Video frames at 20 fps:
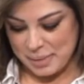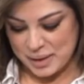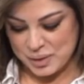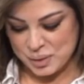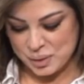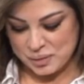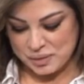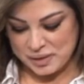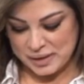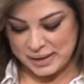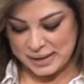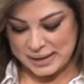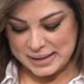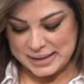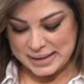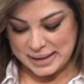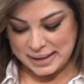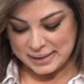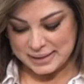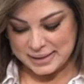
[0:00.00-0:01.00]
مع صوفيا
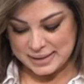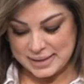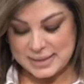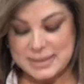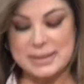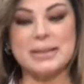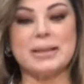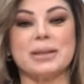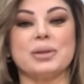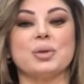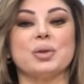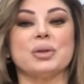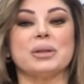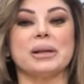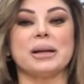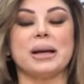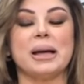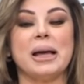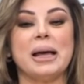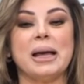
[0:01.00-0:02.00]
كيلزي اختصاصيه
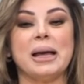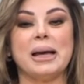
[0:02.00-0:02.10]
نطق